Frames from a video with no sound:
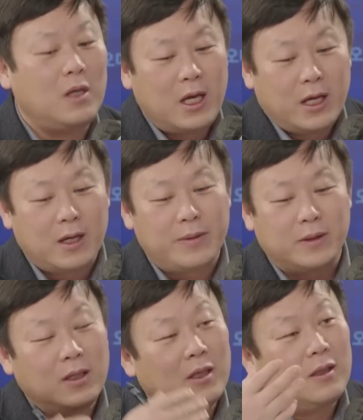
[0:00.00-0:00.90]
예를
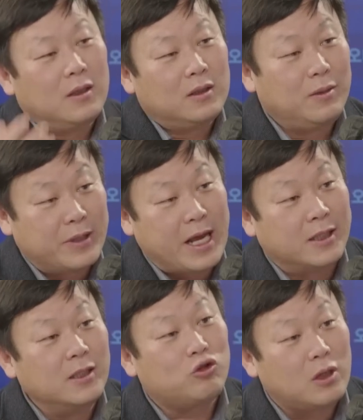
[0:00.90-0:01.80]
들면 이번에
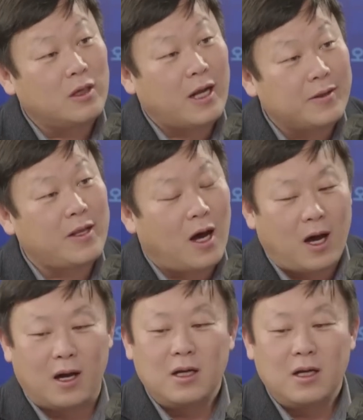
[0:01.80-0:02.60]
에너지 추경을 한다.